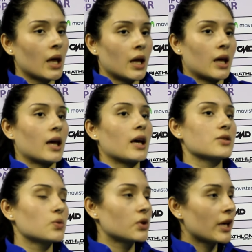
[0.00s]
eh, a
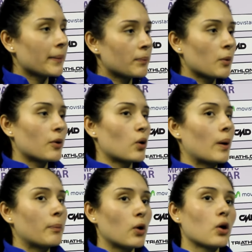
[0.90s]
su tiempo, poco a
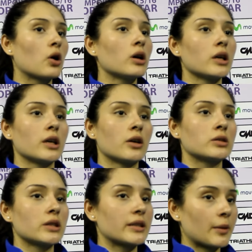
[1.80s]
poco y
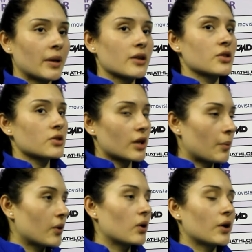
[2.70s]
con determinación sé que
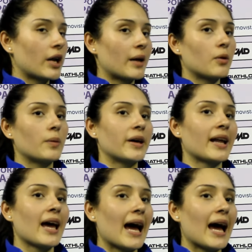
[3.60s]
puedo lograr a volver